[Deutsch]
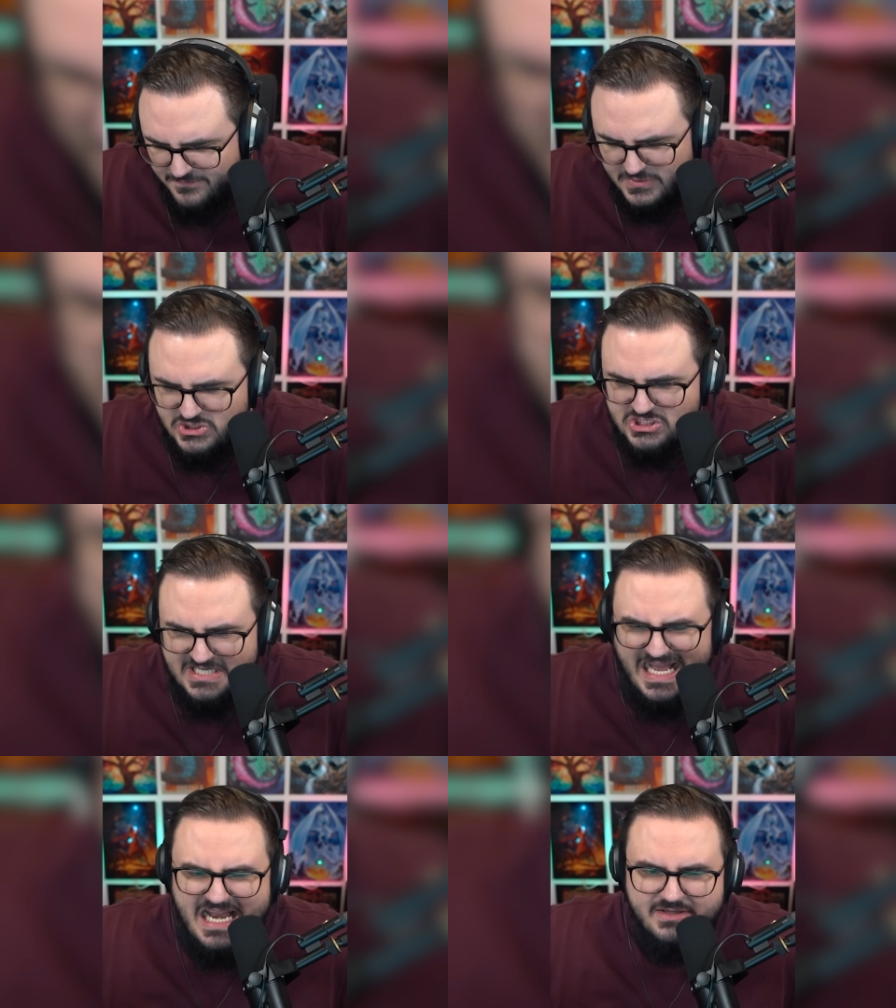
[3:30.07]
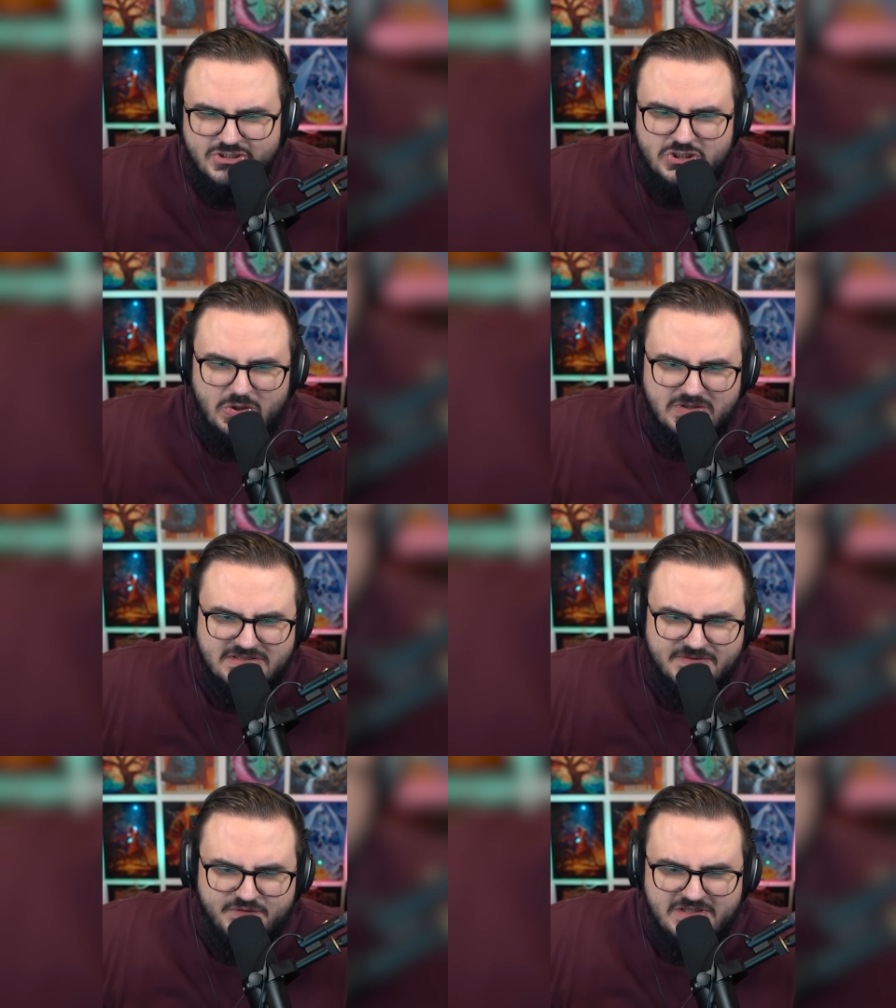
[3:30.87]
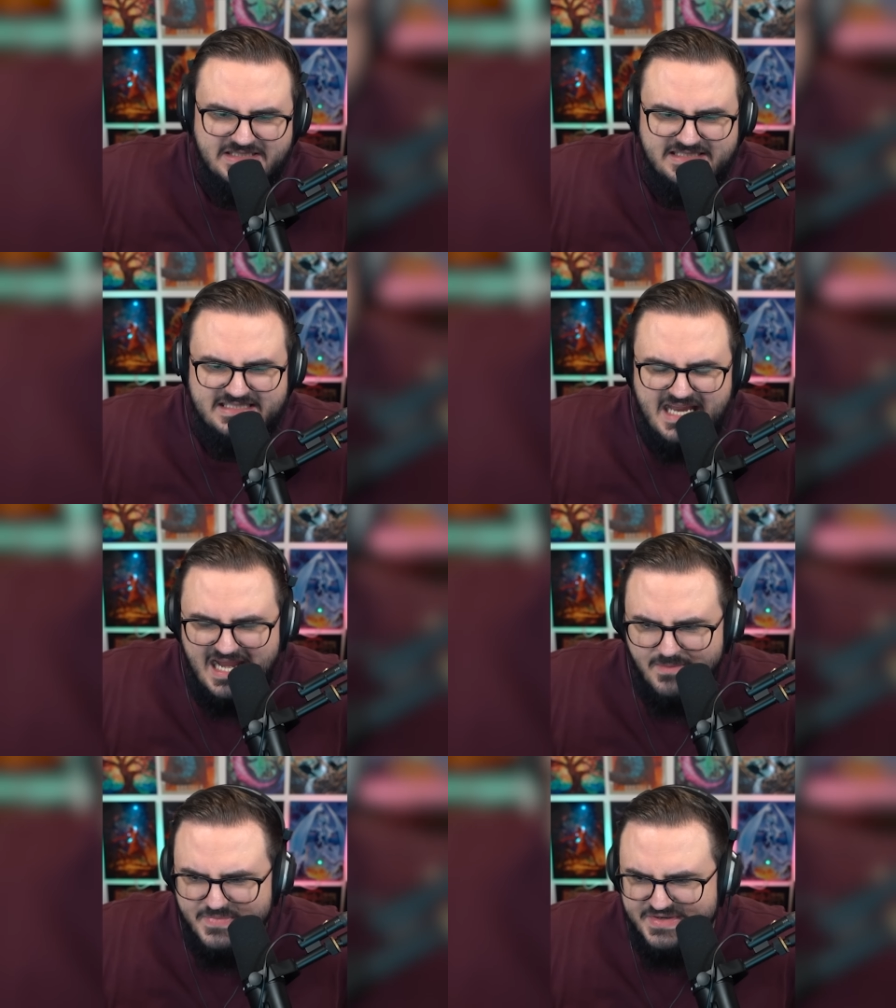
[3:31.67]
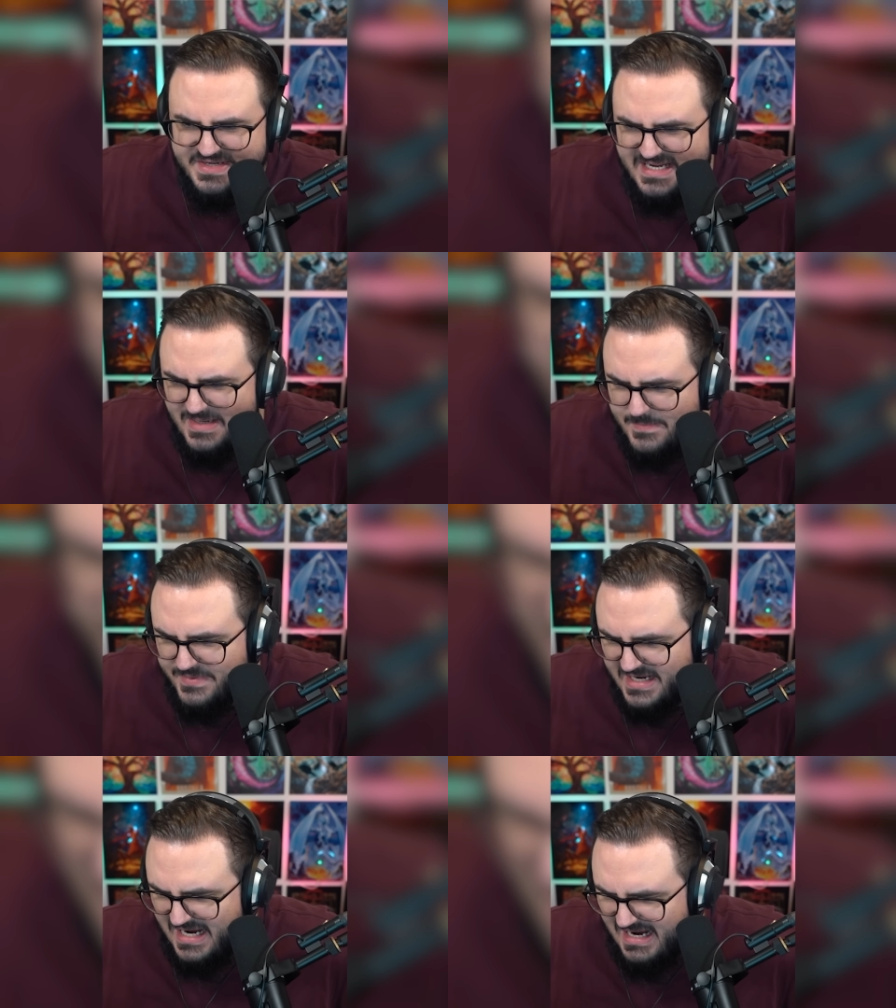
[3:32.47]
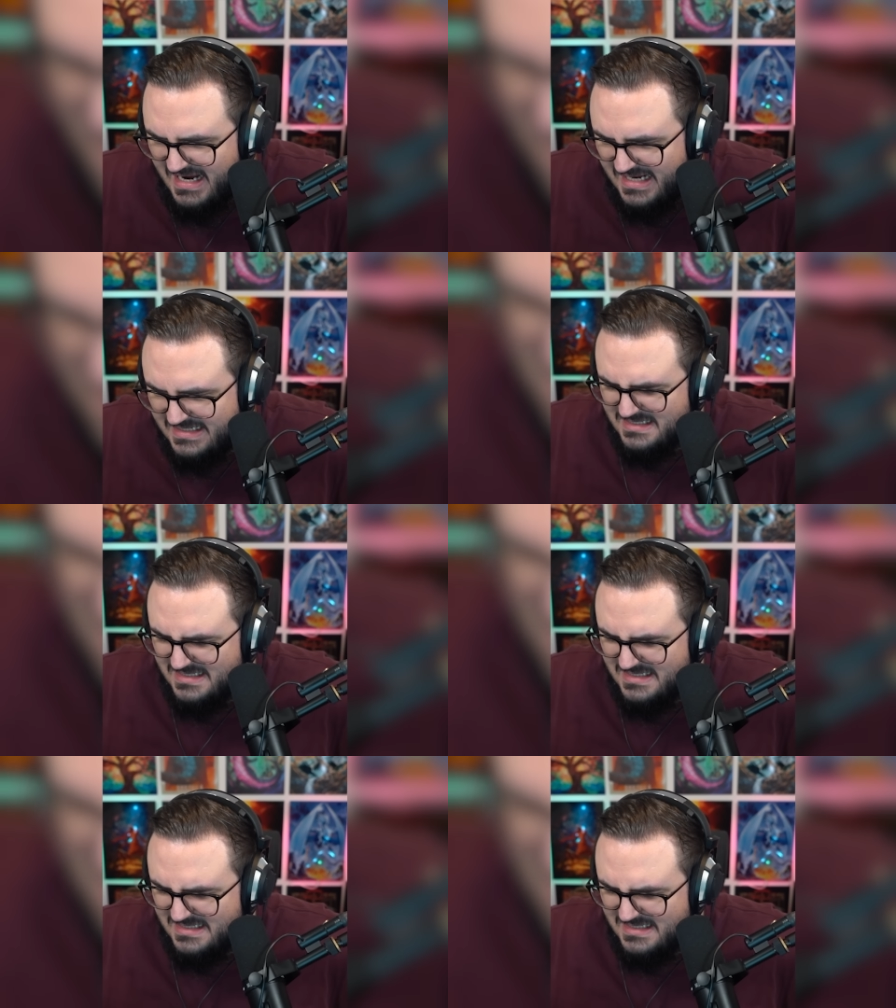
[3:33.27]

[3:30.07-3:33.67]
vertane Chance für das Statement GmbH.